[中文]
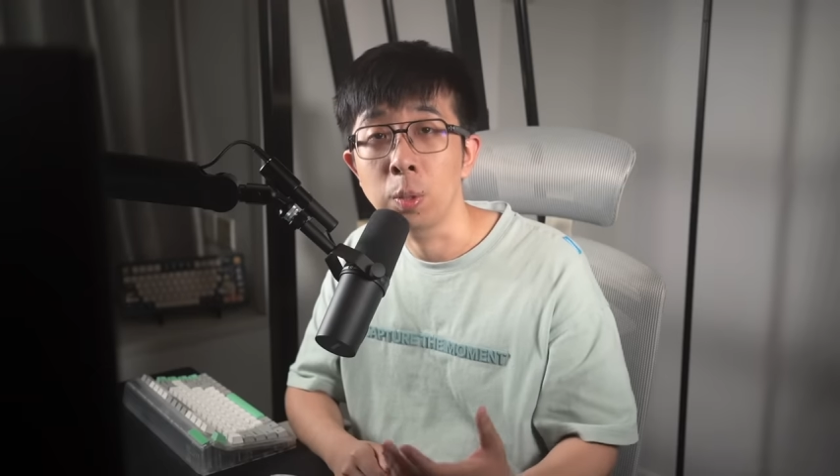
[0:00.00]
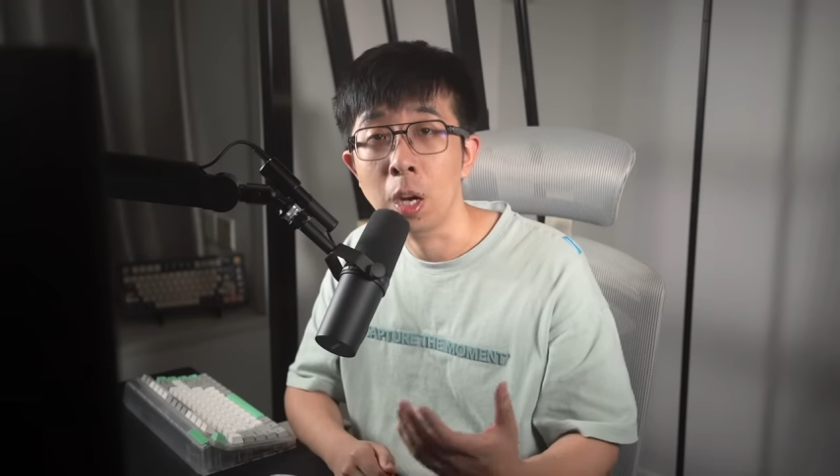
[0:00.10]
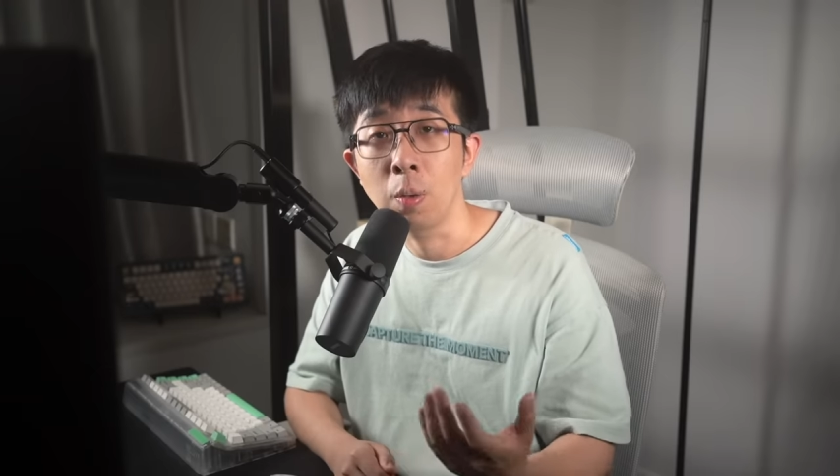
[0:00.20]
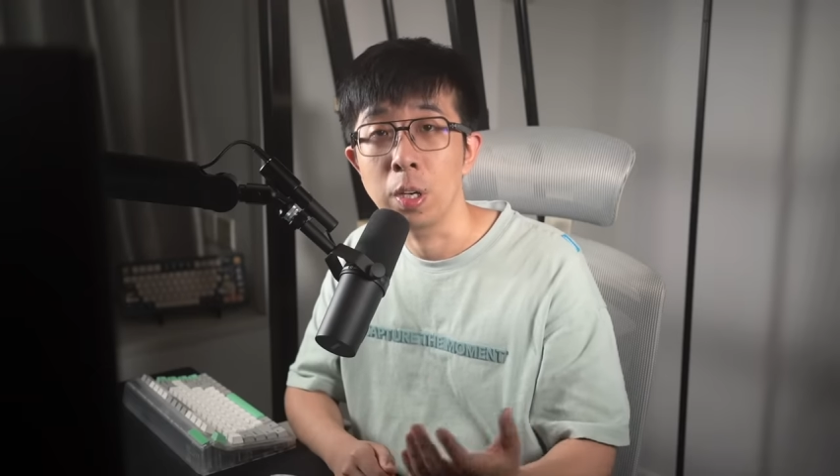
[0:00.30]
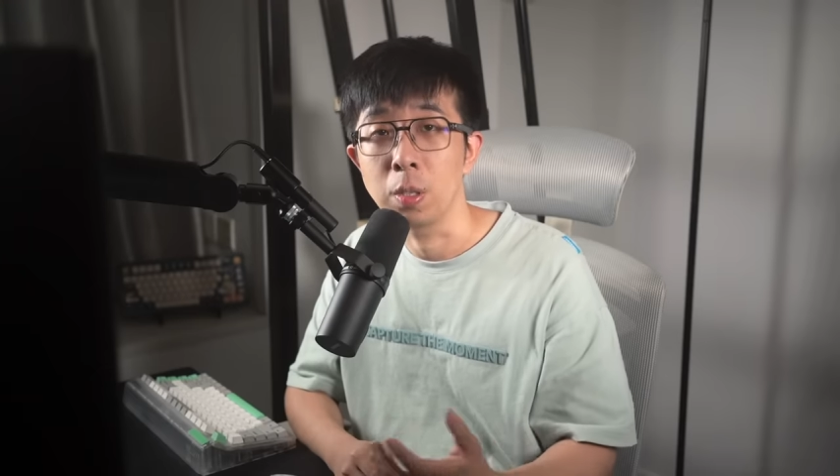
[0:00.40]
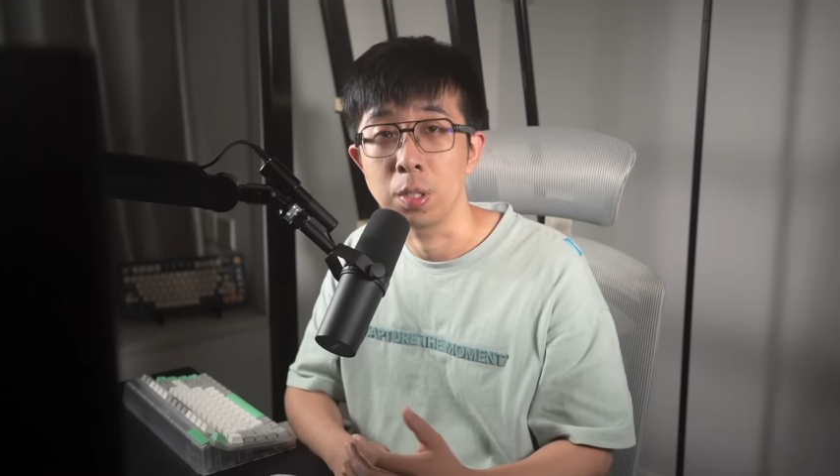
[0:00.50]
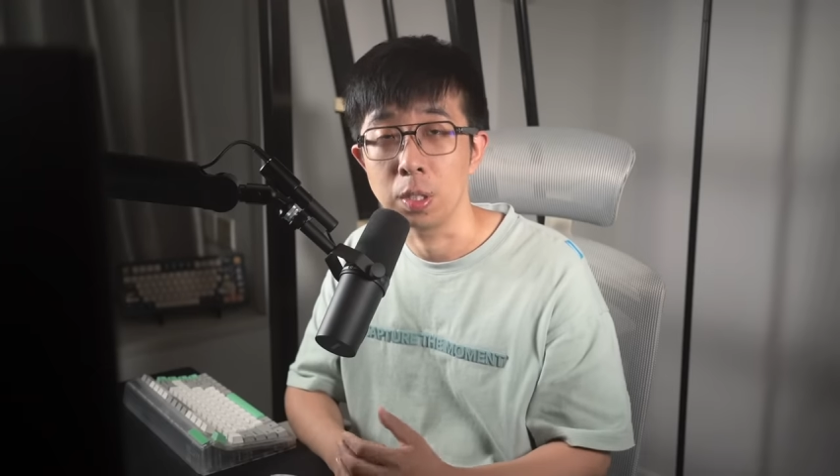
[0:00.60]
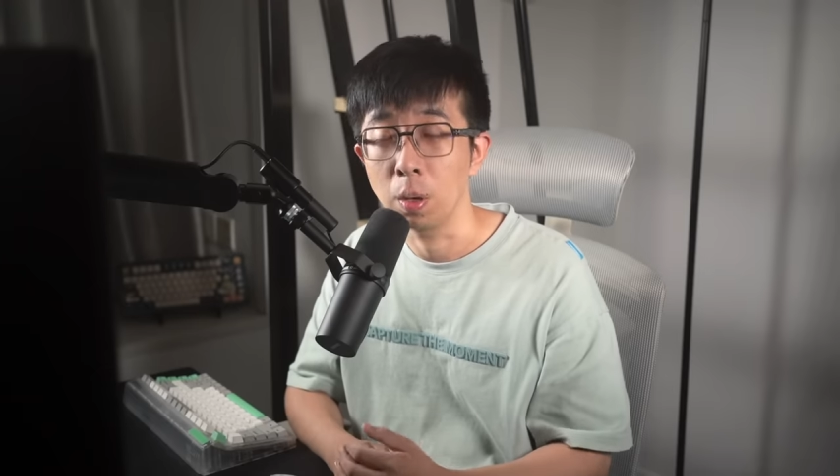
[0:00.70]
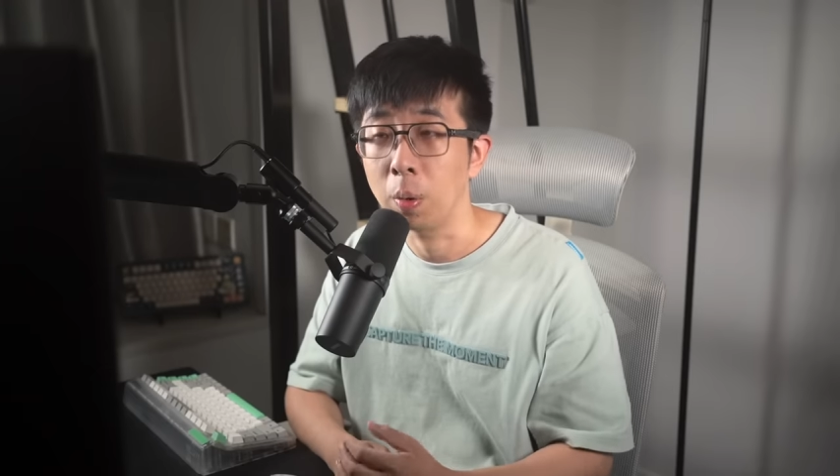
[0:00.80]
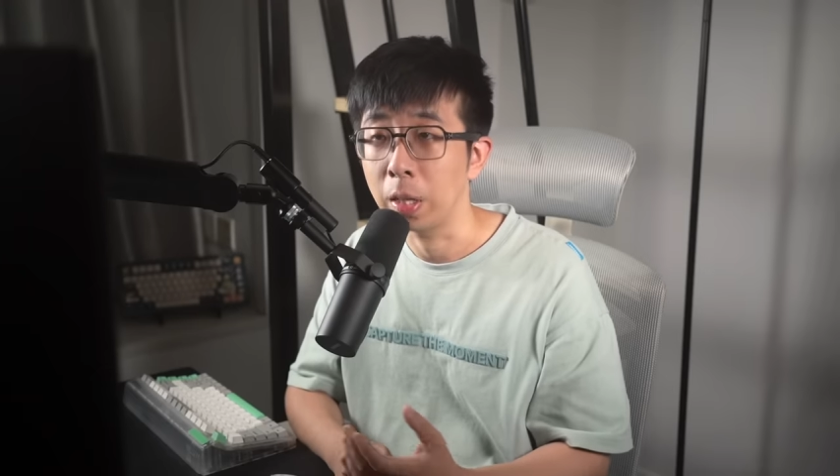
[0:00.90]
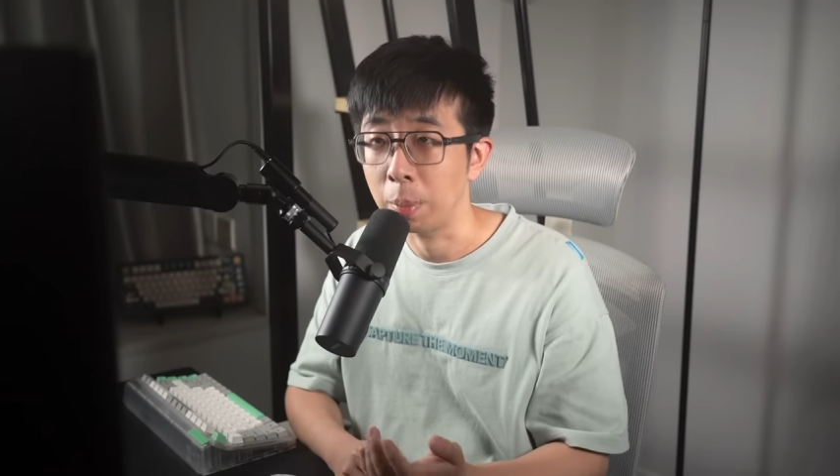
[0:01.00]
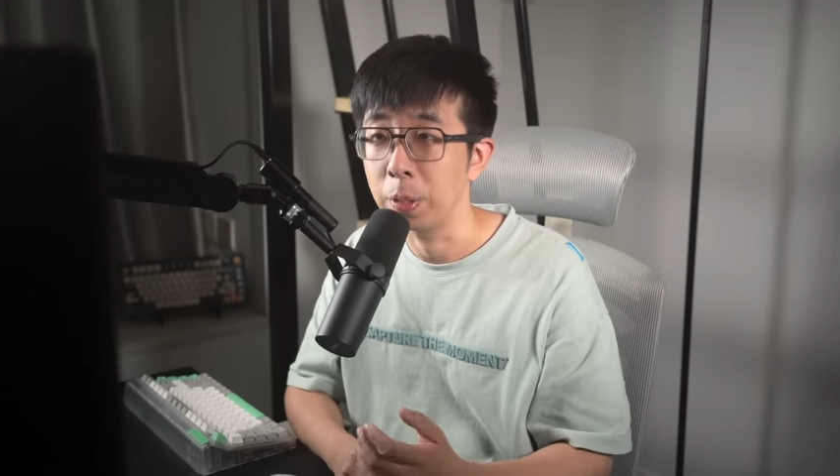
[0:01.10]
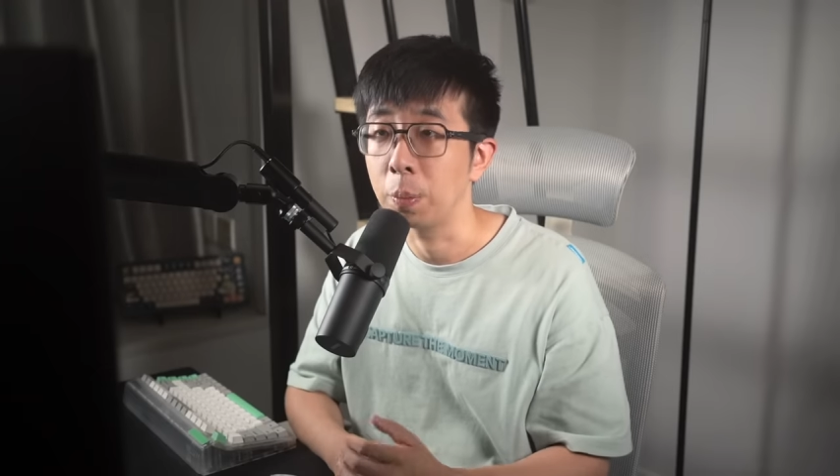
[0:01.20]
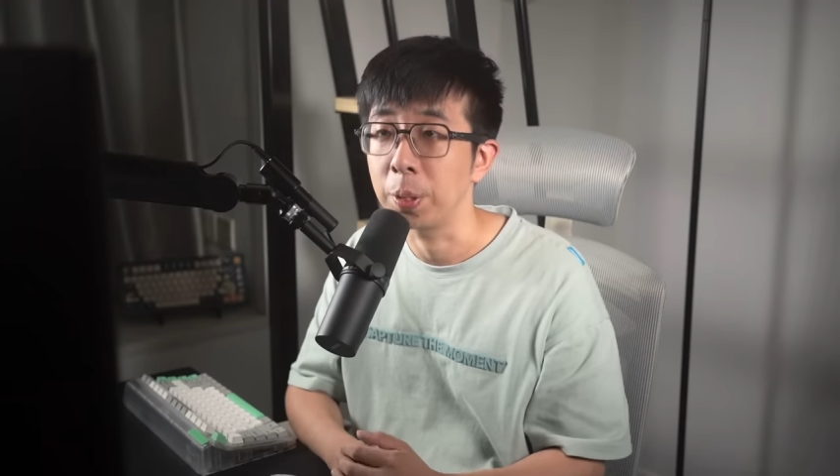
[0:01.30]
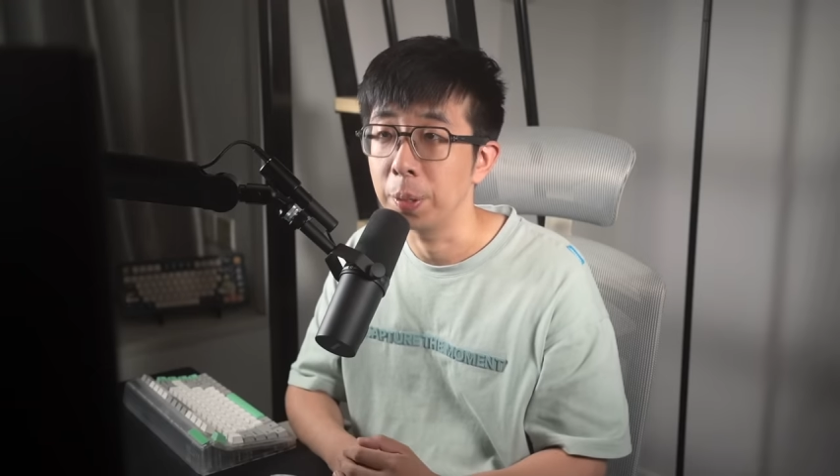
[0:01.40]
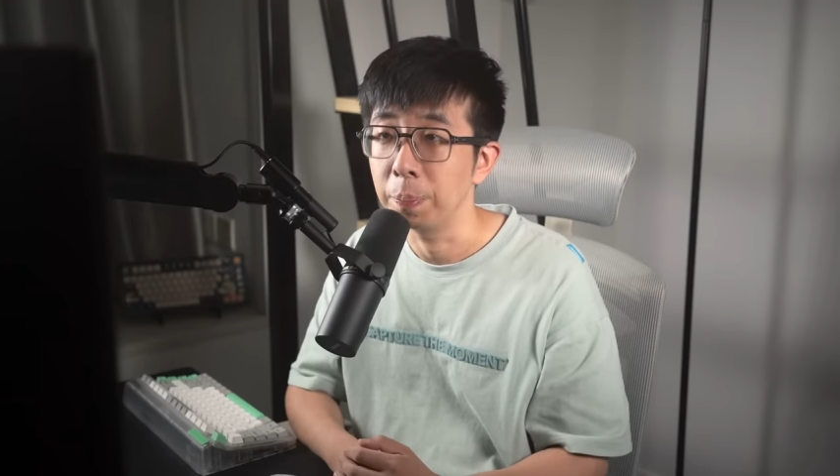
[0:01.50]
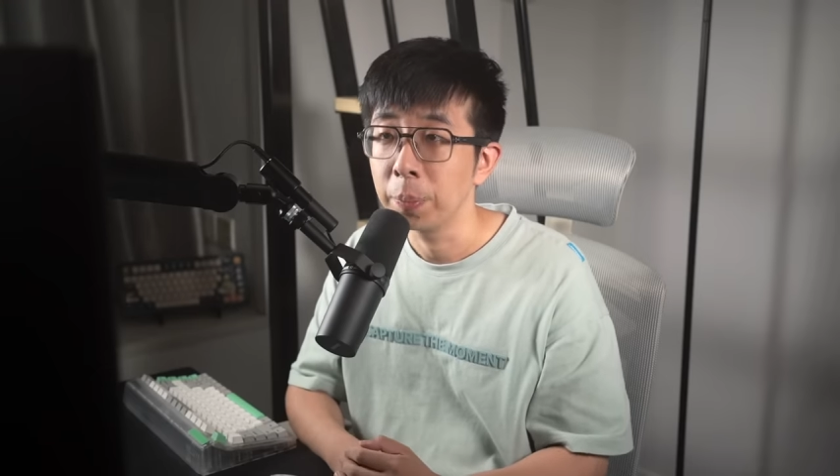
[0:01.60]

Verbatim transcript: 不上换手机，换的还比较频。